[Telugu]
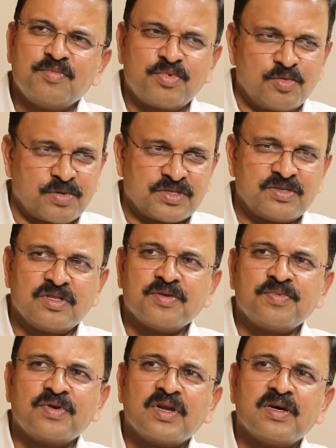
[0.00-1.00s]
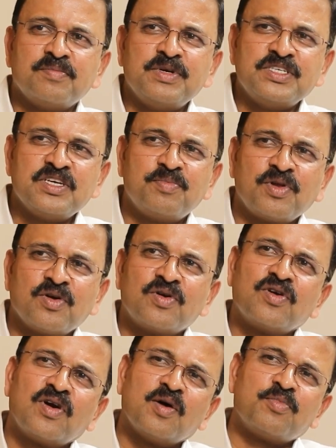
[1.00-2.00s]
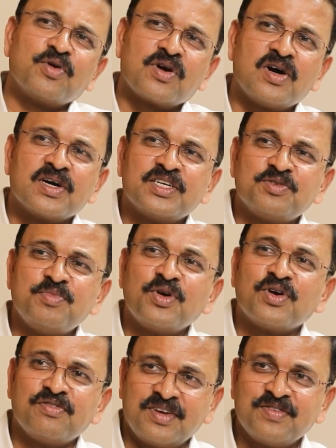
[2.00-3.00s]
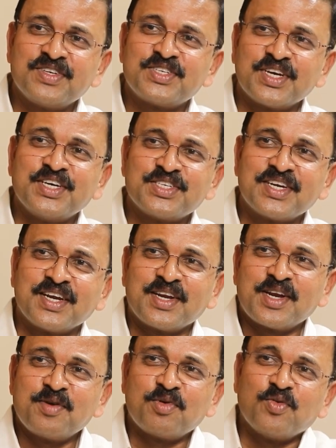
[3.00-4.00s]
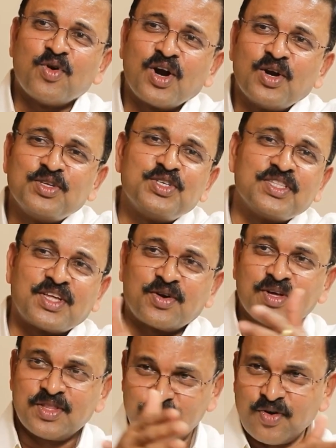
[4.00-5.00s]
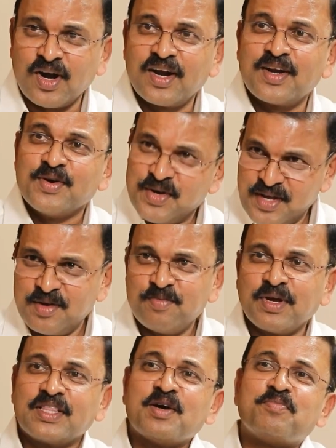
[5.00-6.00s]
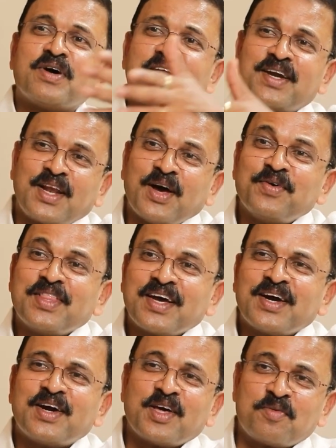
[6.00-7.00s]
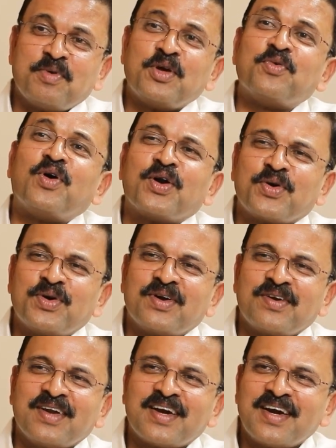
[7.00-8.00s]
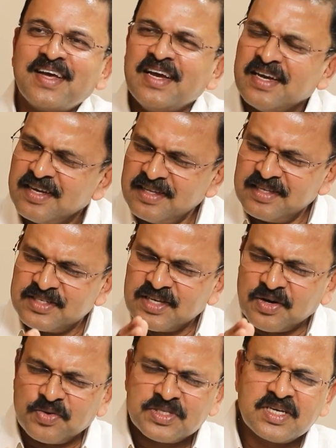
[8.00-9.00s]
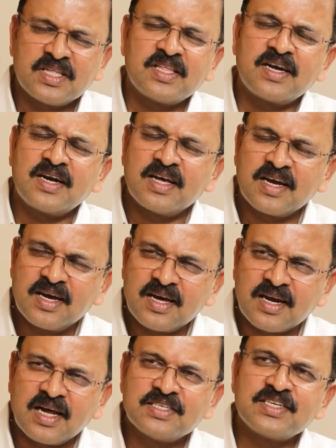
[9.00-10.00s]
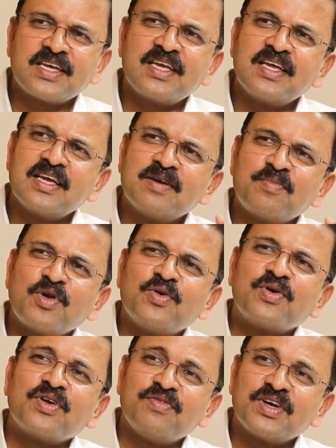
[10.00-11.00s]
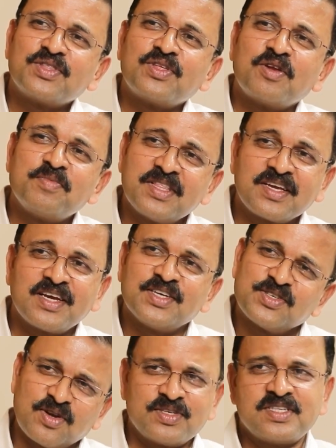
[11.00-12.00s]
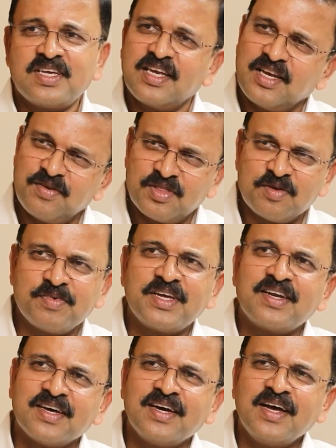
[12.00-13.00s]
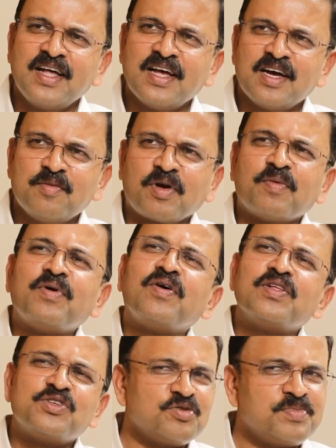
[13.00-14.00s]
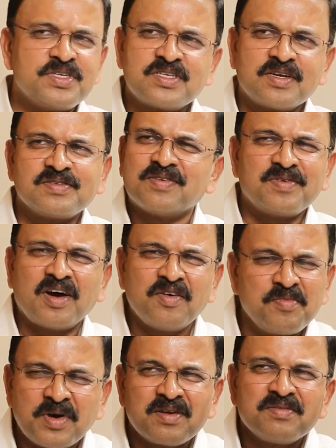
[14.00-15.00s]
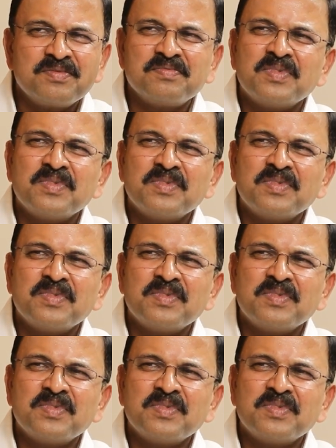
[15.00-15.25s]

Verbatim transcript: ఇప్పుడు ప్రస్తుతం ఉన్న బీజేపీలో ఉన్నవాడు అప్పుడు కాంగ్రెస్ బ్యూరో ఆఫ్ ఇన్వెస్టిగేషన్ అన్నారు ఇప్పుడు వాళ్ళు వచ్చిన తర్వాత వాళ్ళను మిగతా పార్టీలు ఆ విధంగా అన్నారు మీరు వాడుకుంటున్నారని ఇది సర్వసాధారణంగా రాజకీయంలో ఉన్న వ్యక్తుల మీద కేసులు వస్తే ఈ విధమైన ప్రభావాలు చూపించడం అవి మనం